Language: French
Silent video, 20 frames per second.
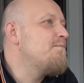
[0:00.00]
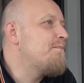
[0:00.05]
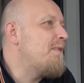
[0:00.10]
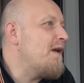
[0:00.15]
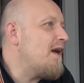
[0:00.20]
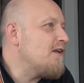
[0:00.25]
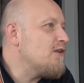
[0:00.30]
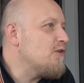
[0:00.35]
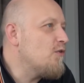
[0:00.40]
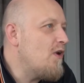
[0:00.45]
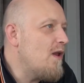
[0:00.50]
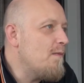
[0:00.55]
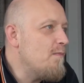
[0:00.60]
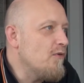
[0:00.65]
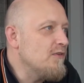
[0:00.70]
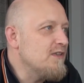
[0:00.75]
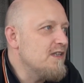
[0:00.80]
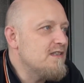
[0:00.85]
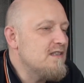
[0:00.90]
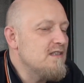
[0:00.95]
parlent de la
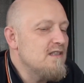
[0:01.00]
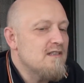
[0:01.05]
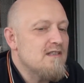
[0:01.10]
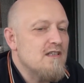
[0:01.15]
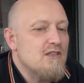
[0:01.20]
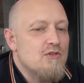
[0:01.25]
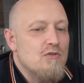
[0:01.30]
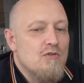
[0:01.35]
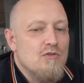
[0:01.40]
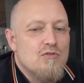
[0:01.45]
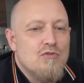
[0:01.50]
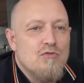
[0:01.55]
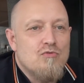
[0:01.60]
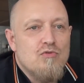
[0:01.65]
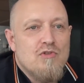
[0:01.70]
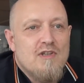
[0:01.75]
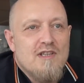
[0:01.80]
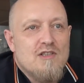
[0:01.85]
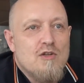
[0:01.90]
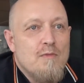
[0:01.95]
bande dessinée, sachant que
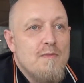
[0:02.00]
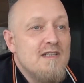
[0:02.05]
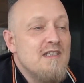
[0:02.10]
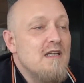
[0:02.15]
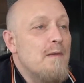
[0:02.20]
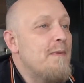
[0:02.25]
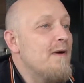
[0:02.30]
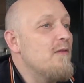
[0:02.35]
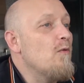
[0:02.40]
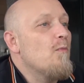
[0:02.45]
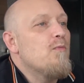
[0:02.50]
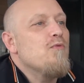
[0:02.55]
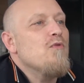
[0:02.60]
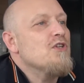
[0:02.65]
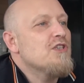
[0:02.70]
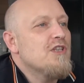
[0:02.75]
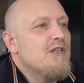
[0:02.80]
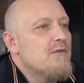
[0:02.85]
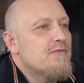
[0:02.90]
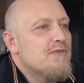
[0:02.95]
toutes les semaines, il n'y a pas non plus un
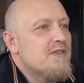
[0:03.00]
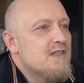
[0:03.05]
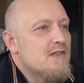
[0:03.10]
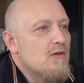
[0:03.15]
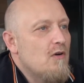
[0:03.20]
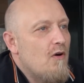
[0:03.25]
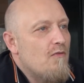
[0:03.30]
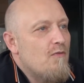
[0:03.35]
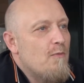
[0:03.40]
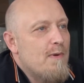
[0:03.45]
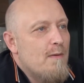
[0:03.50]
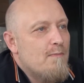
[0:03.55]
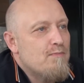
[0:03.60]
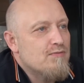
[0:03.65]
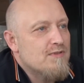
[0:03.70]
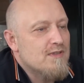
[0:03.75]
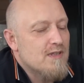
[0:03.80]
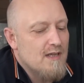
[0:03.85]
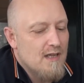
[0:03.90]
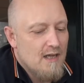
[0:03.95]
chef-d'œuvre qui sort, Il ne faut pas
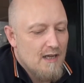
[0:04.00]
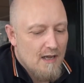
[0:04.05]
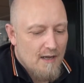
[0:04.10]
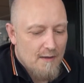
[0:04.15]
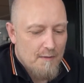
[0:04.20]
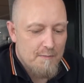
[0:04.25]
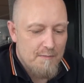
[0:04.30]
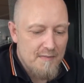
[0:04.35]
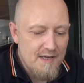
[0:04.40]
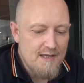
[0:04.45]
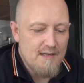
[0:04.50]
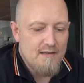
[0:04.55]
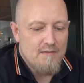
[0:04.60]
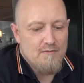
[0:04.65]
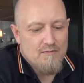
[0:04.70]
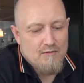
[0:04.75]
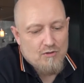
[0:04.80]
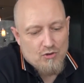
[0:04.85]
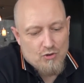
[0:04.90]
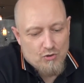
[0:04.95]
pousser. Mais
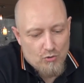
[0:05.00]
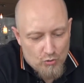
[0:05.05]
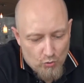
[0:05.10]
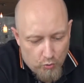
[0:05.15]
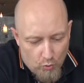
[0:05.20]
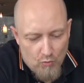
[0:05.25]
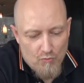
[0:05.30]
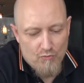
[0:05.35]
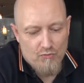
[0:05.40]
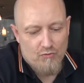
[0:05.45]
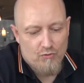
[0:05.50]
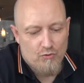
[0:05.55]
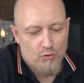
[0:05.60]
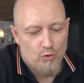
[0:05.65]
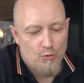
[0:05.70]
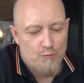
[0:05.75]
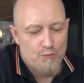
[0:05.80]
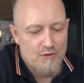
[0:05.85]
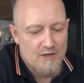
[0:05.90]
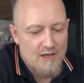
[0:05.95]
je trouve que
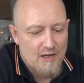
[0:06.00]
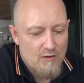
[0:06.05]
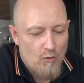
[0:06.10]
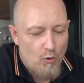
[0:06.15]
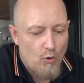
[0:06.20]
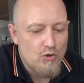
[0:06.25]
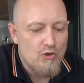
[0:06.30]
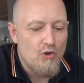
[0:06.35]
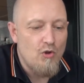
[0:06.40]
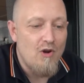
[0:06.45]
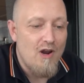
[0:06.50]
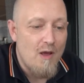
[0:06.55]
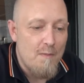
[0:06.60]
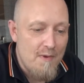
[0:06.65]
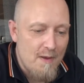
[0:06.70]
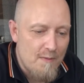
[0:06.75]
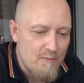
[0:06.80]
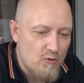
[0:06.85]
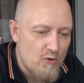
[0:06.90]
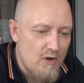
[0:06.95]
depuis qu'au-delà
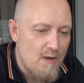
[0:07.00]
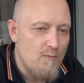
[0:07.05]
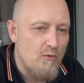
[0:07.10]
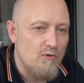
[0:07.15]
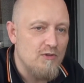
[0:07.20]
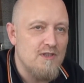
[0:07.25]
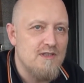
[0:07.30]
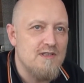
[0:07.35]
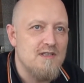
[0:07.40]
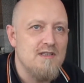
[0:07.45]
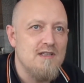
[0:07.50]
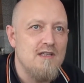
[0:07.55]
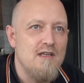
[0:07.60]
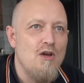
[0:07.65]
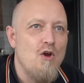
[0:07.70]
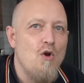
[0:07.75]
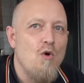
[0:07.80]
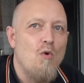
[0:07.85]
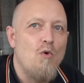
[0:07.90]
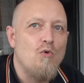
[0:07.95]
même de la bande dessinée,
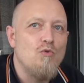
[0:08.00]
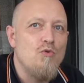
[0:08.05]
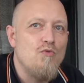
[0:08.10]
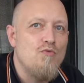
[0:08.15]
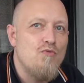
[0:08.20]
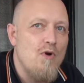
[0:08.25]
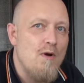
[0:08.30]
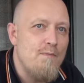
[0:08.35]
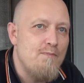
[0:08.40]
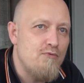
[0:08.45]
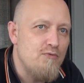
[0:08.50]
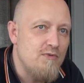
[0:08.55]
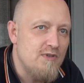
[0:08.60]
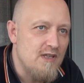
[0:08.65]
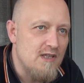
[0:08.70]
on ne voit plus de